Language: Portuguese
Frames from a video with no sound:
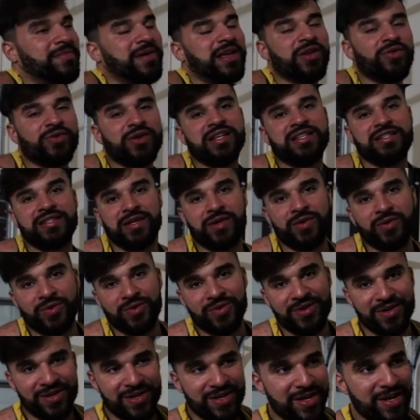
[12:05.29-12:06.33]
bem que o que são
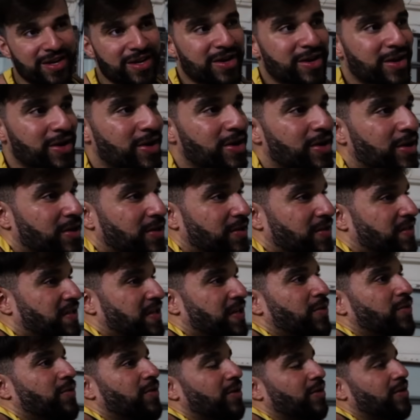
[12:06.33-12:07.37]

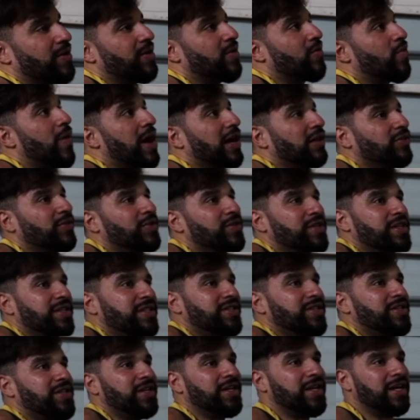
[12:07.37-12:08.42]
cinco, quatro dias
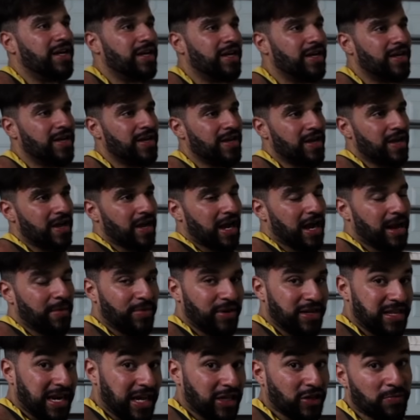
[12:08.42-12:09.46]
de
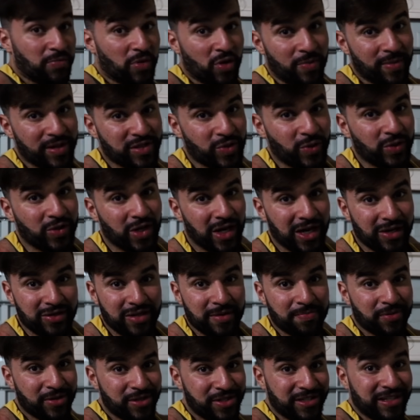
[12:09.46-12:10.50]
carboidrato um pouco mais controlado
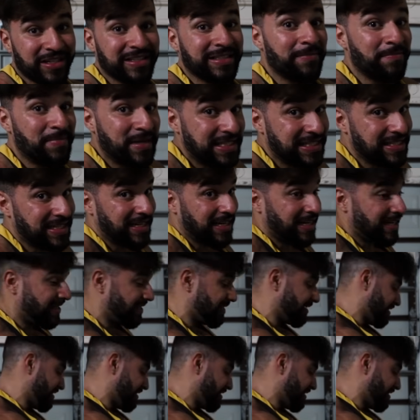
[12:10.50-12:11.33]
depois de tanta pizza, né?